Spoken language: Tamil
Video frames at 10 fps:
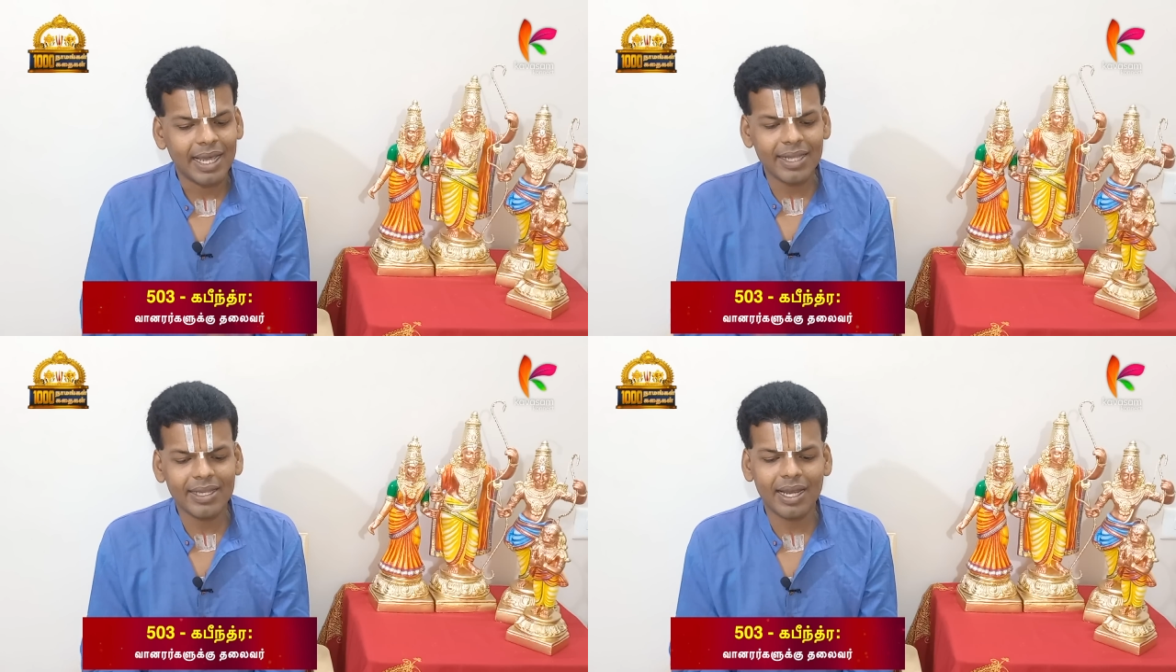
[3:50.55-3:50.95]

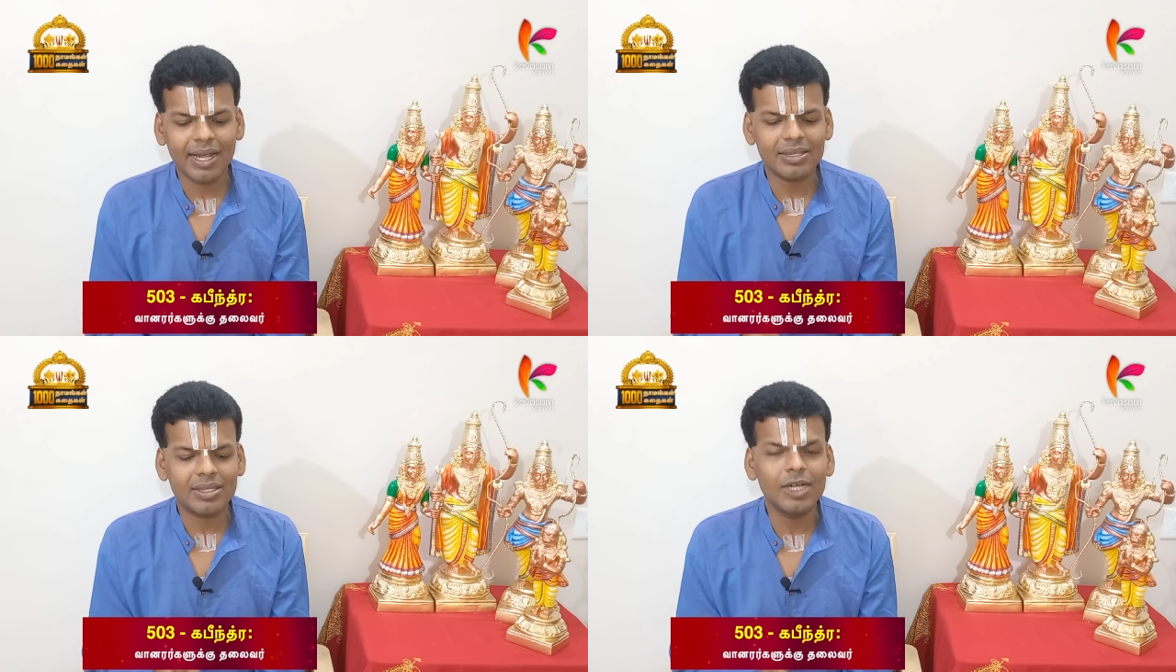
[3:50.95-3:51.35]

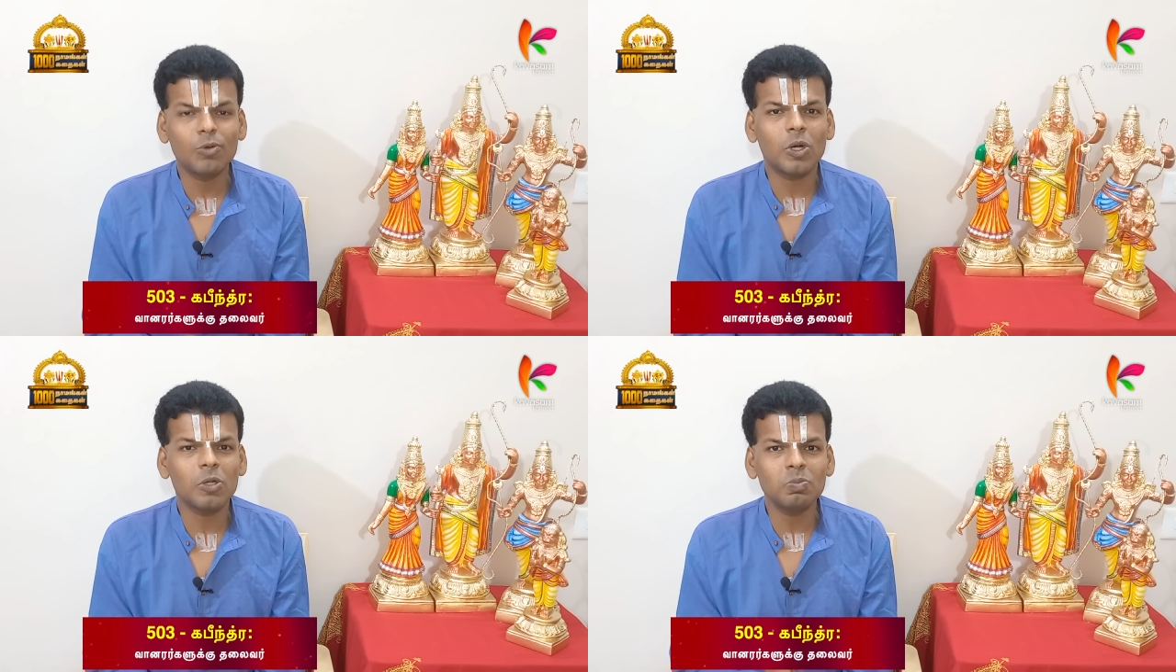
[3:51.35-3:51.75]
ஏந்தலர்
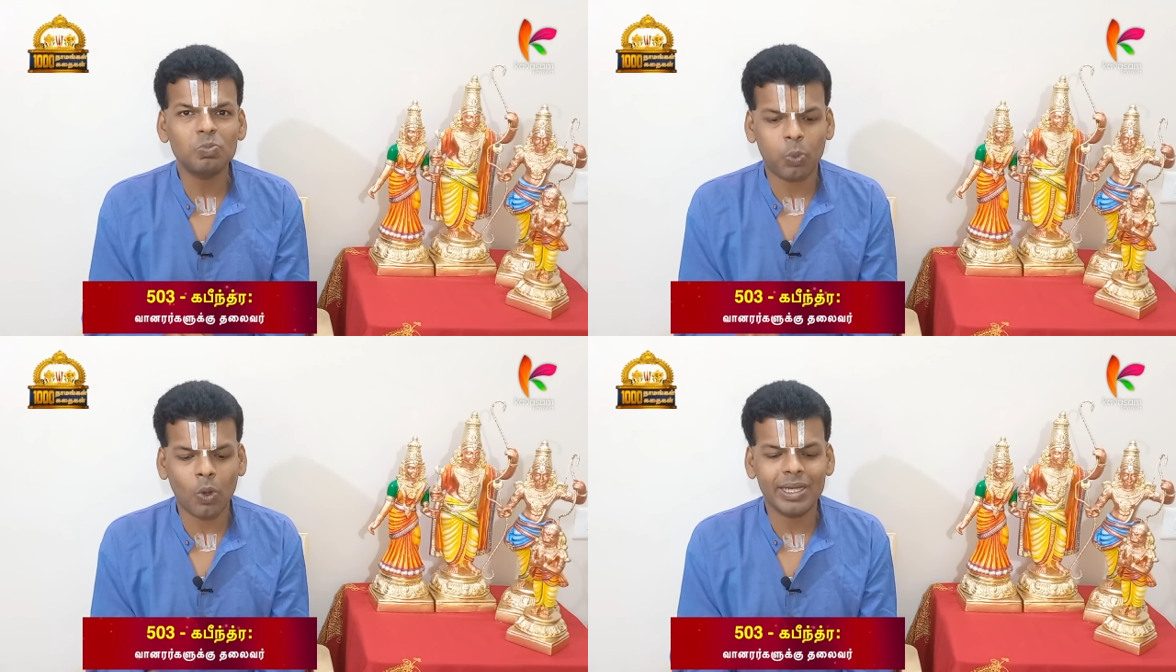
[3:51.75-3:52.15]
திருவொடும்
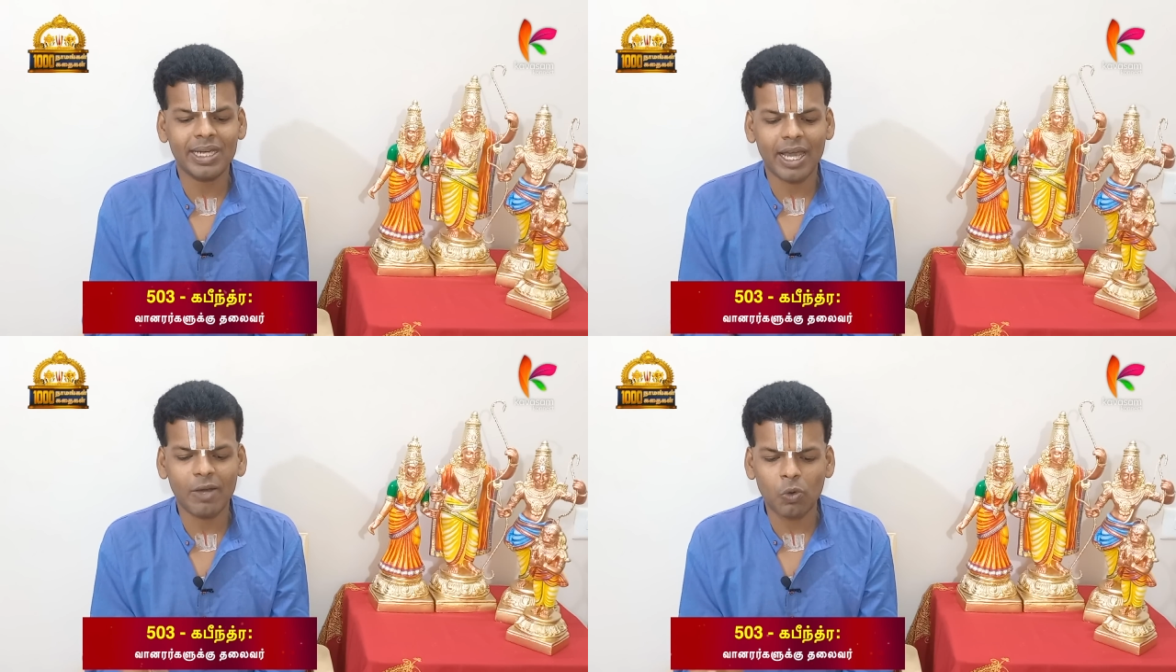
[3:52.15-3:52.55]

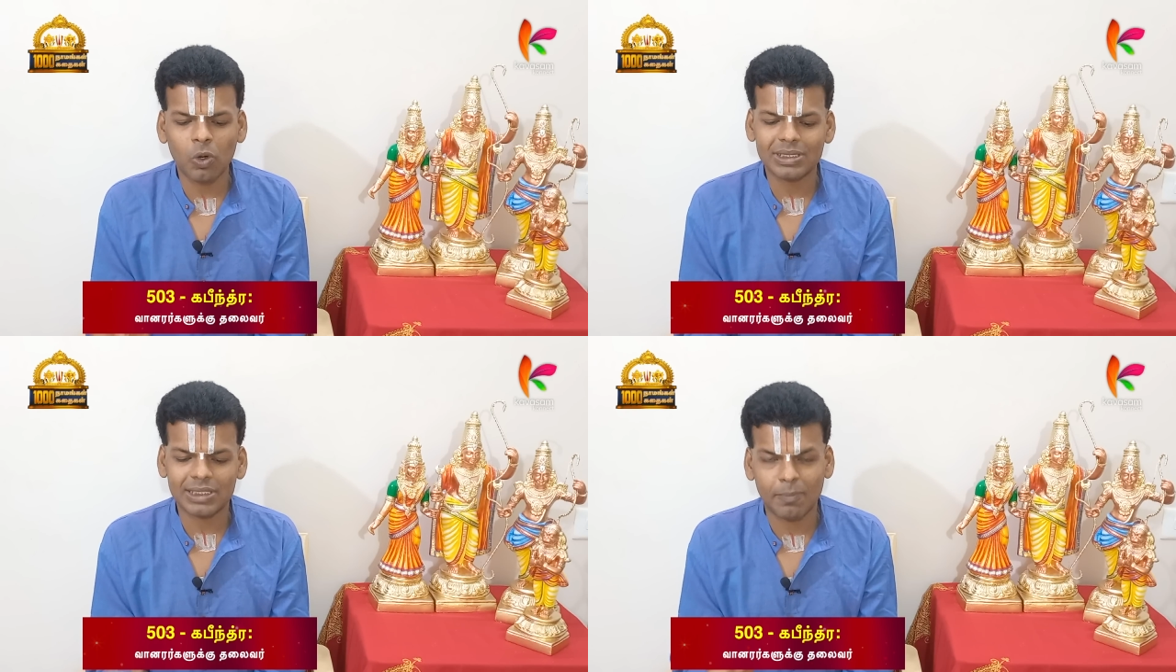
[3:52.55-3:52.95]
பொலிய
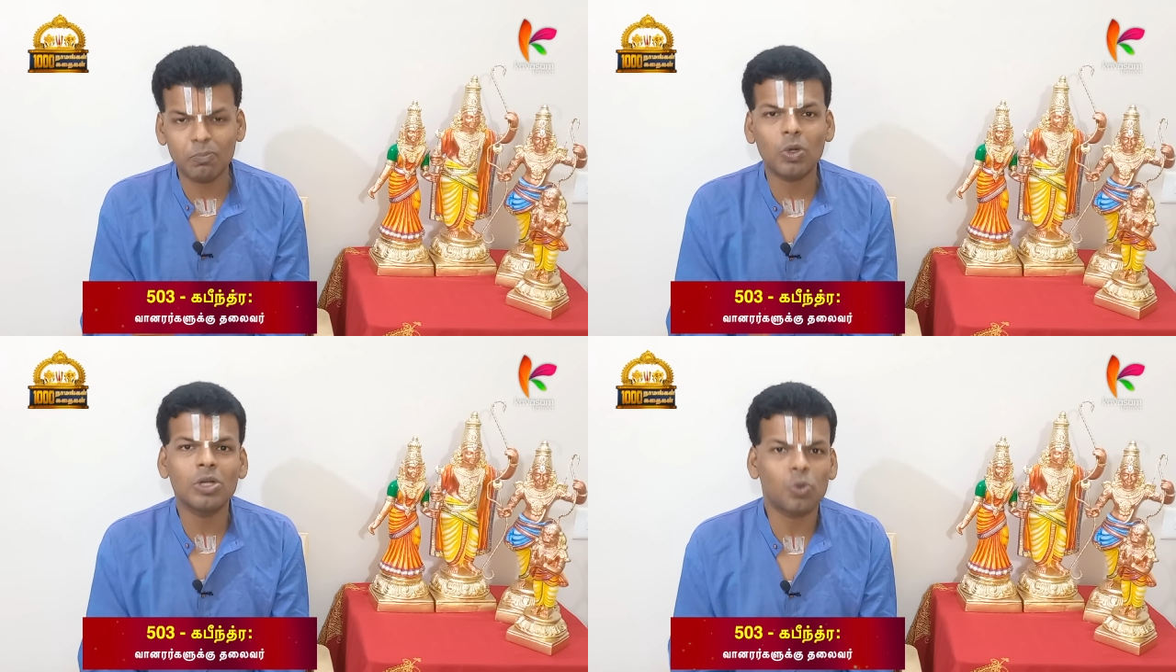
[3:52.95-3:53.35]
ஓர்
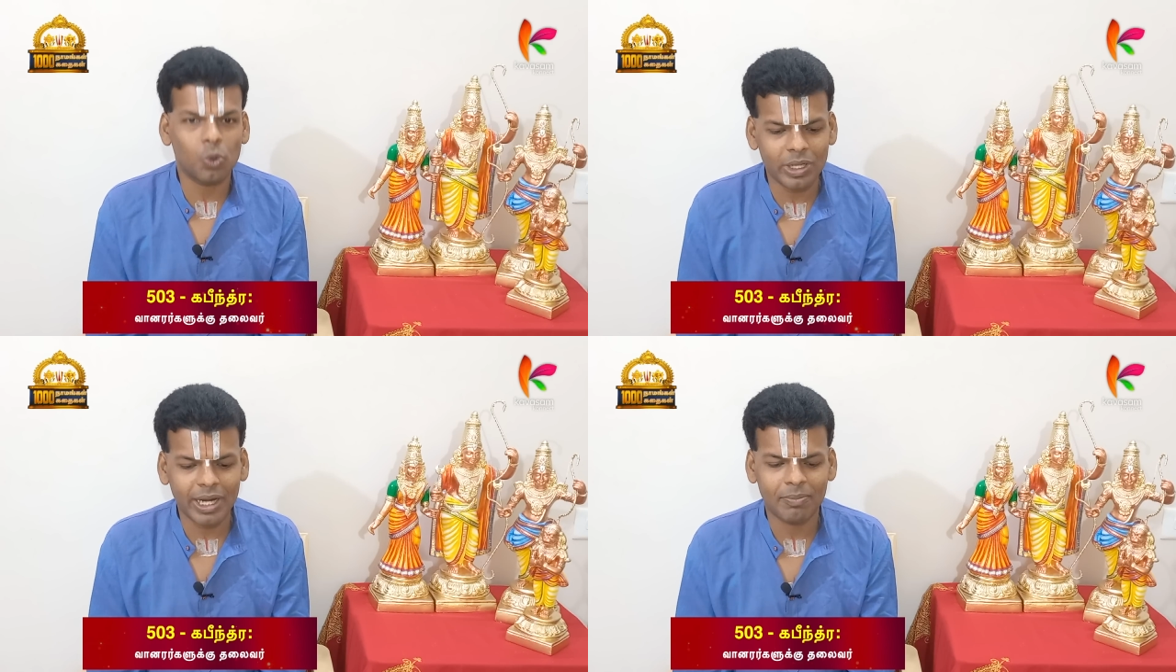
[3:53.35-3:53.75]
செம்பொன்
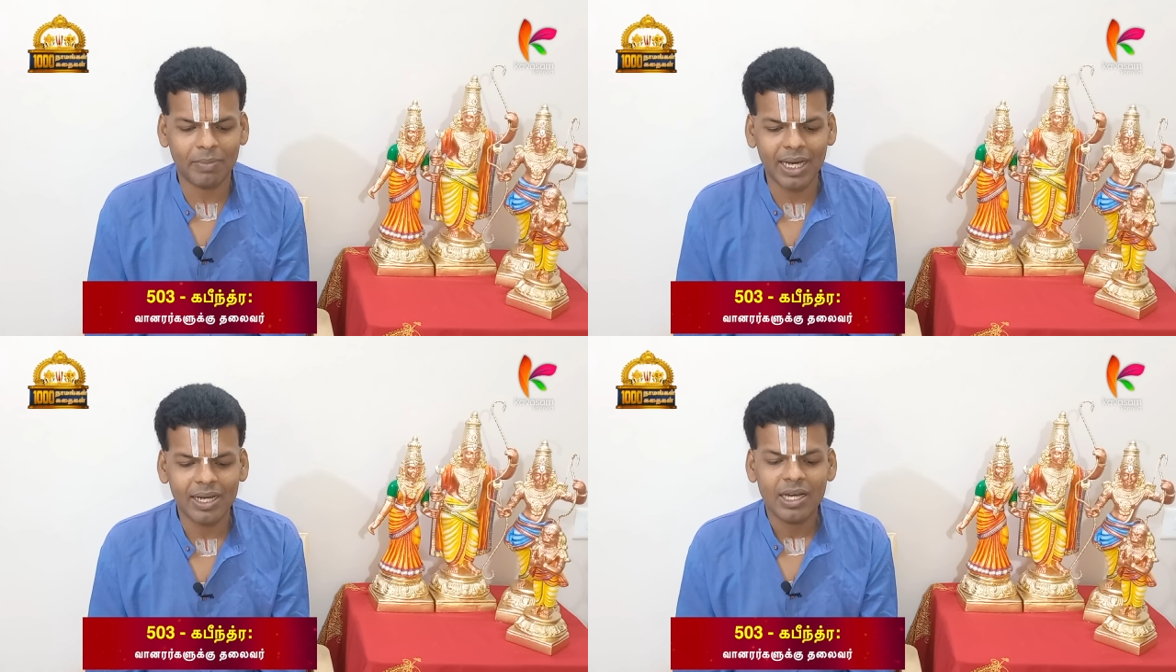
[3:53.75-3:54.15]
குன்றின்
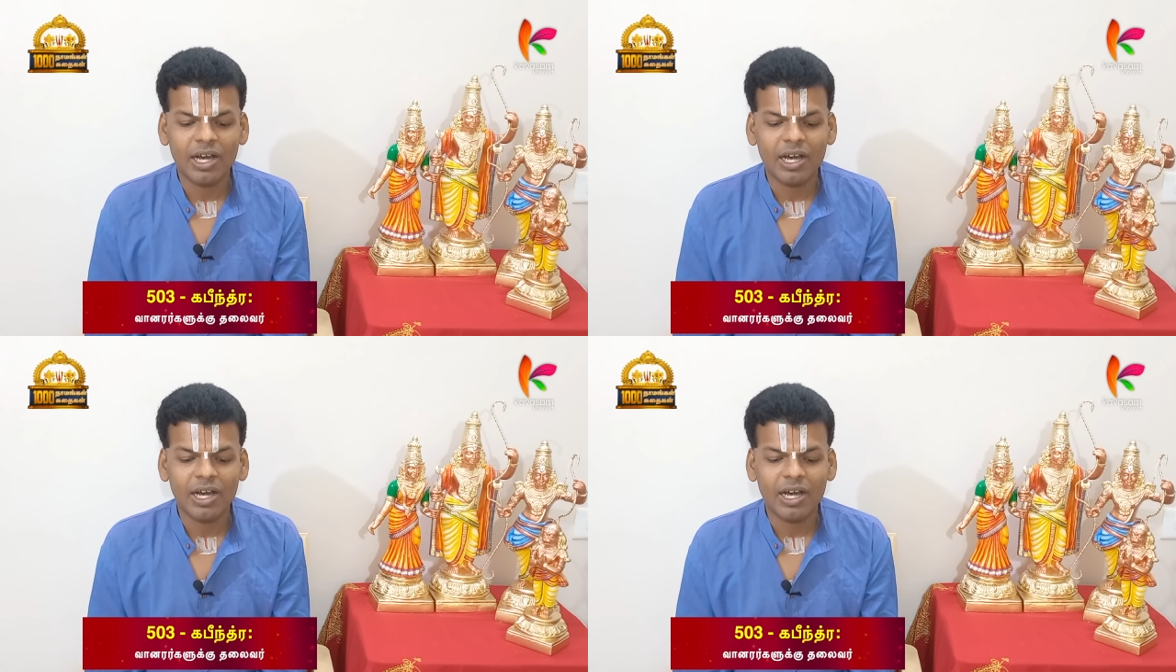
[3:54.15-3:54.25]
மேல்